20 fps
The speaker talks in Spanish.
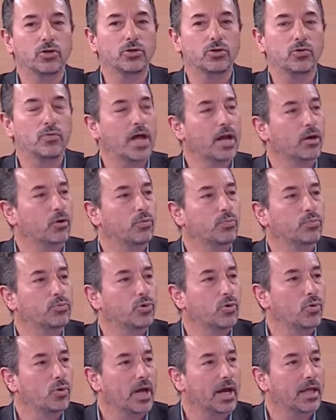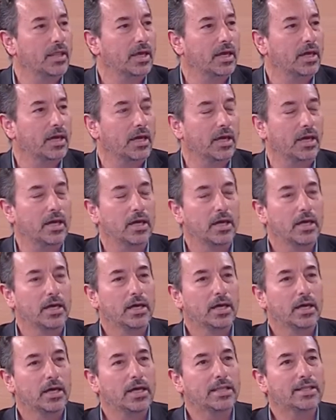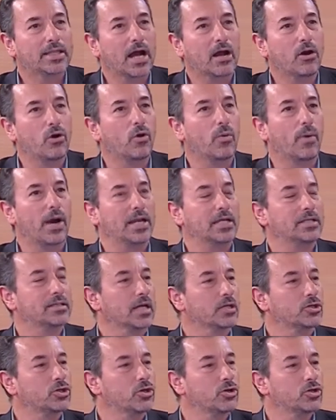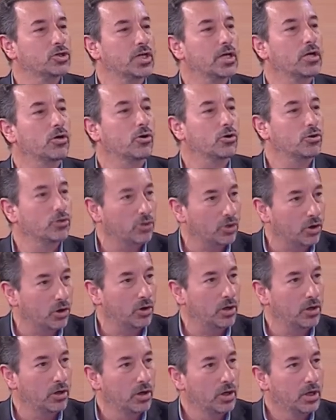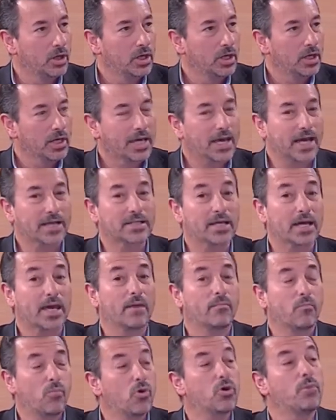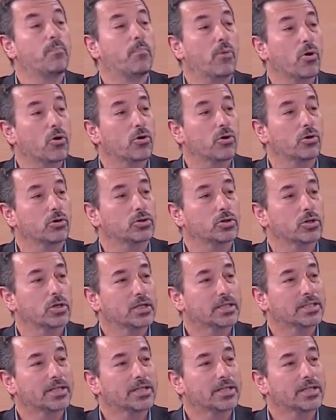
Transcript: de una ruptura, de que esta globalización sin control que hace que muy pocos se